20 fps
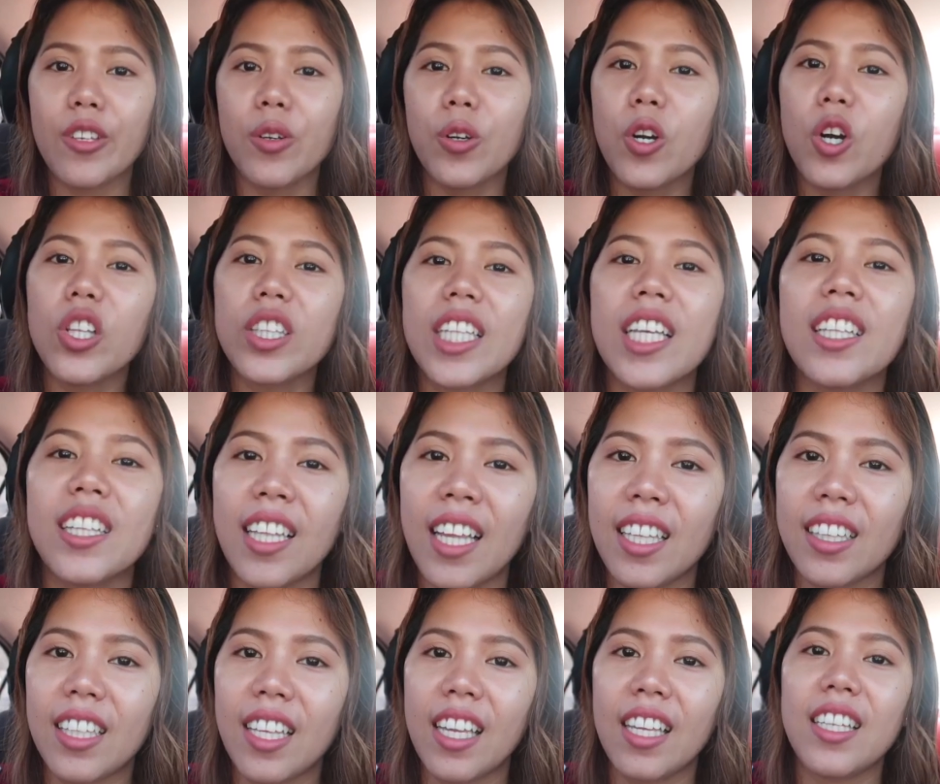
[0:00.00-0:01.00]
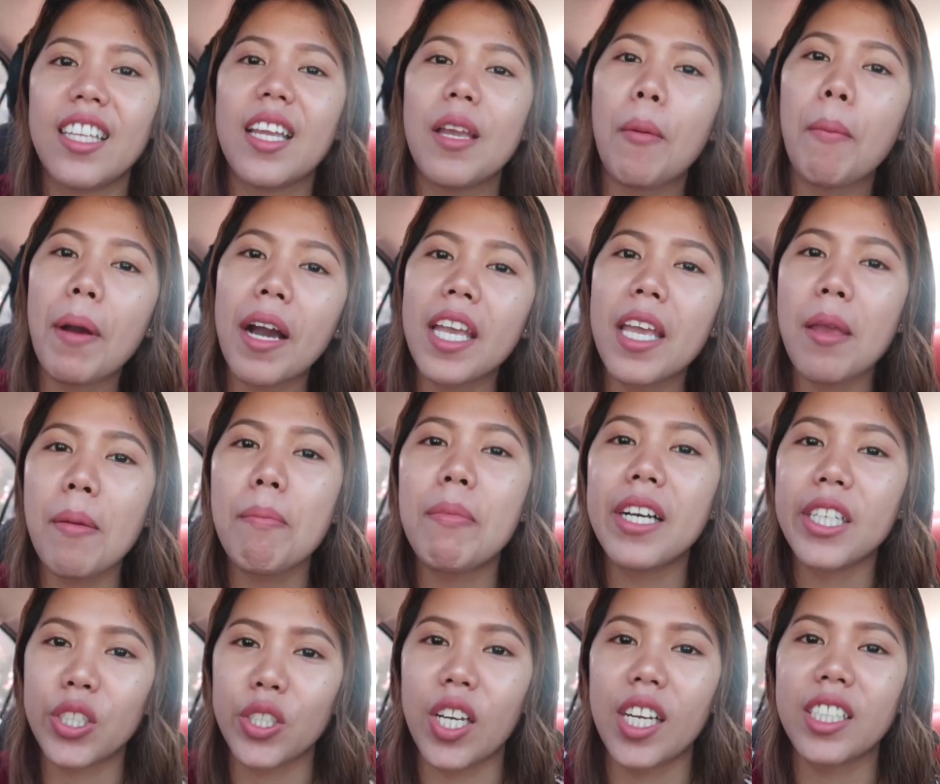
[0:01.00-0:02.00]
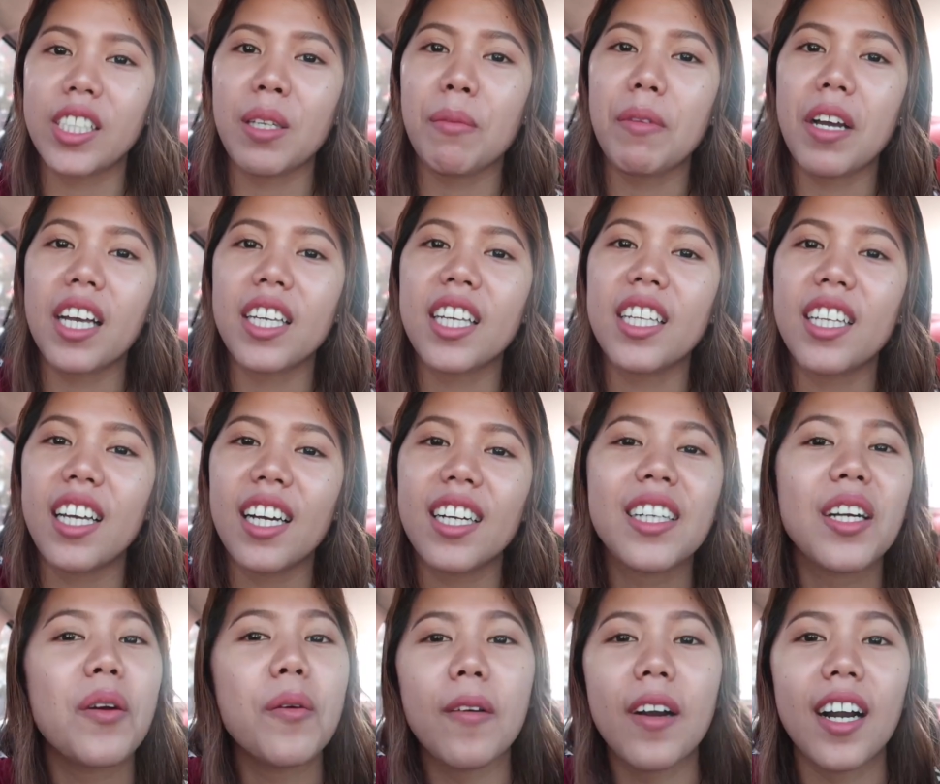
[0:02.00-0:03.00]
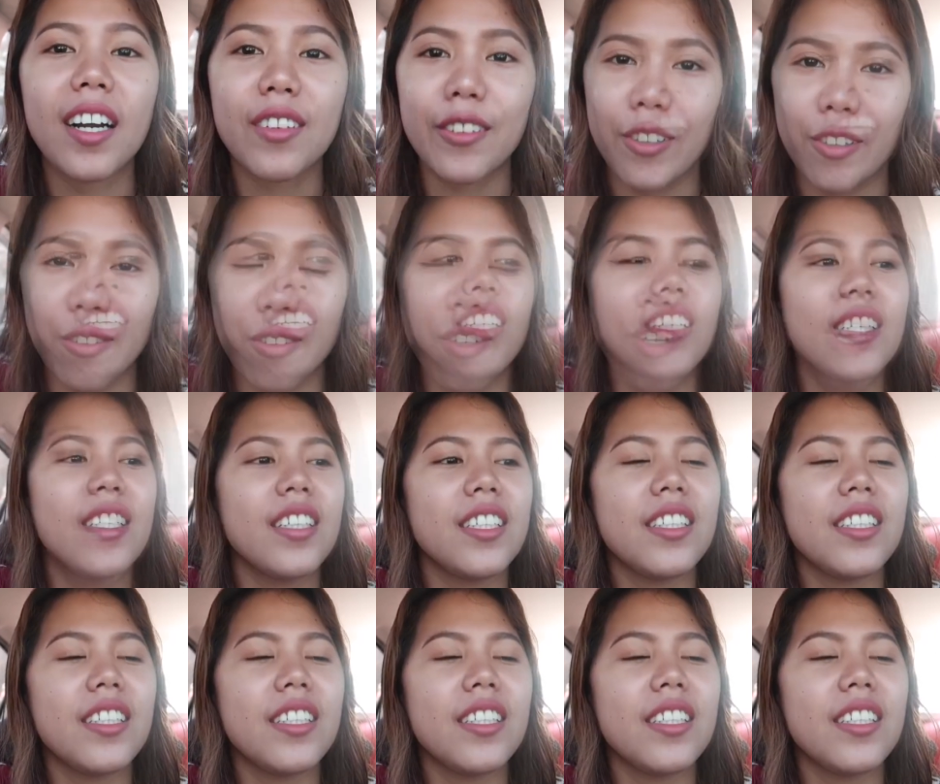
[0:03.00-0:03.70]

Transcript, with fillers: yung content natin, ibang-iba siya sa mga ginagawa ko.